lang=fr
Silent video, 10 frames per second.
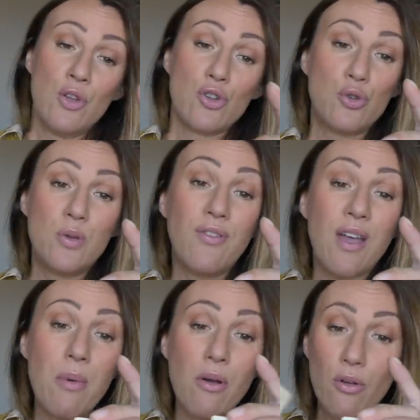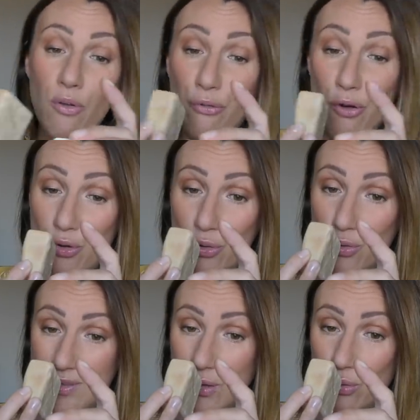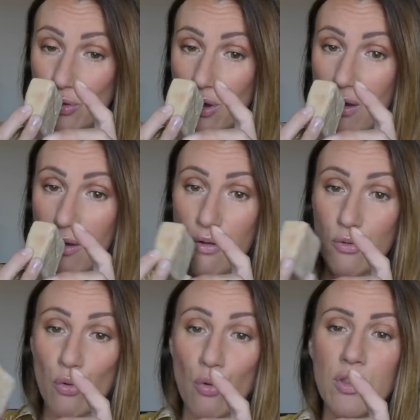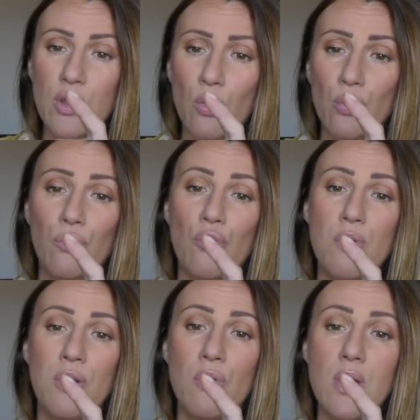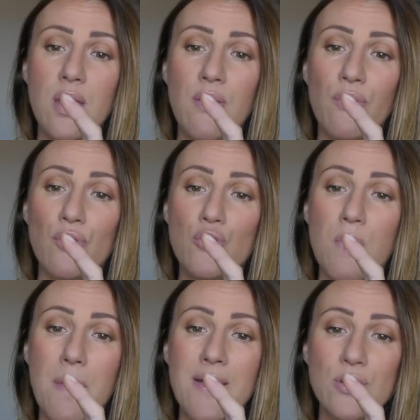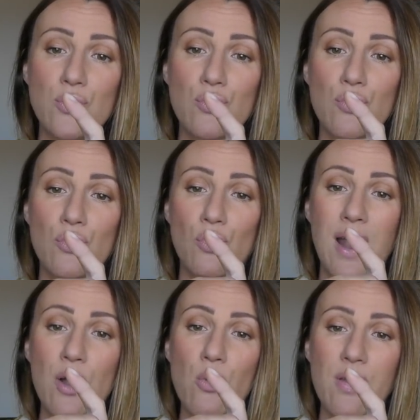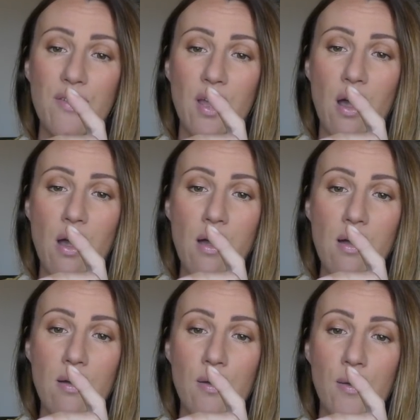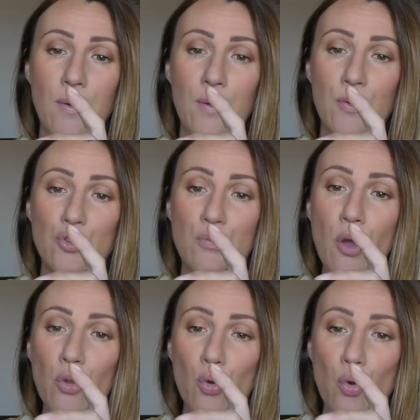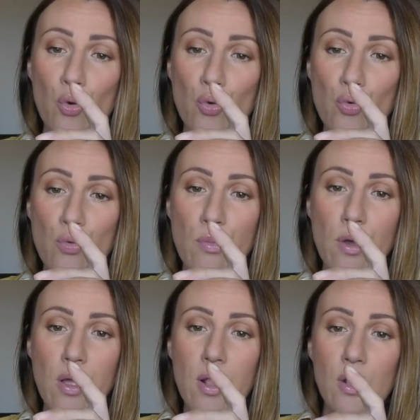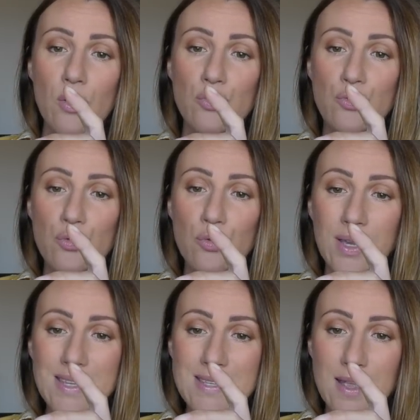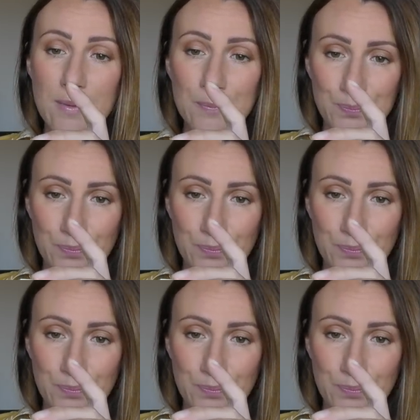je suis vraiment euh, folle de, cette odeur. Euh, donc on y retrouve de l'huile d'olive, du babassu, de l'aloe vera, euh, du beurre de cocoum, du ricin,